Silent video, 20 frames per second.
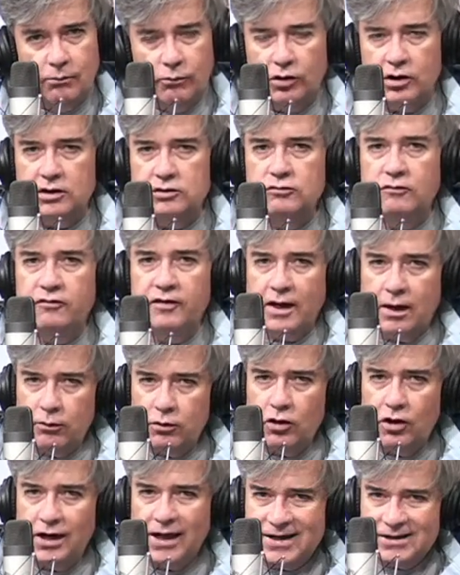porque sufría
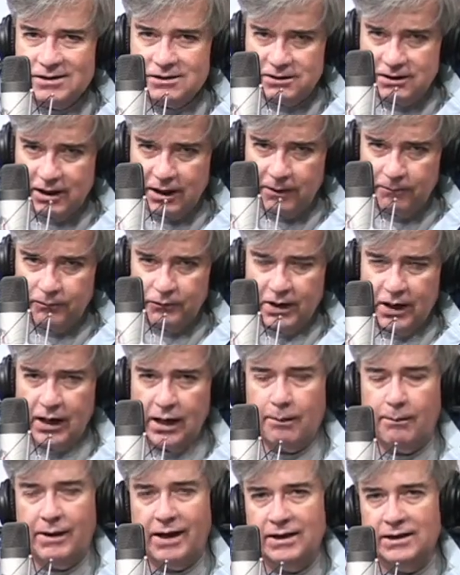violencia
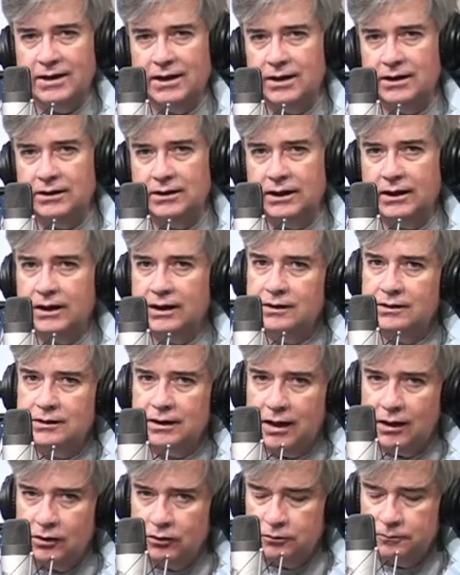la madre de
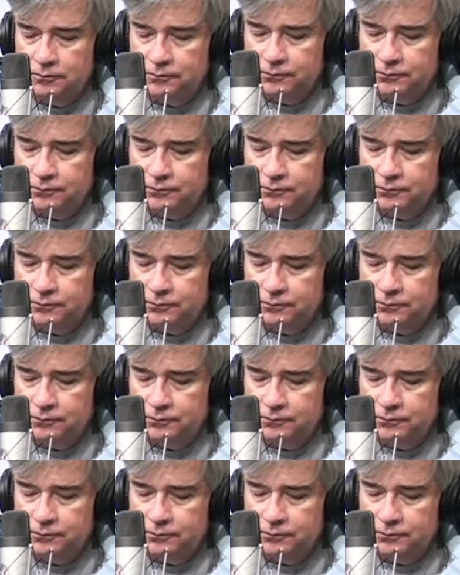cristiano.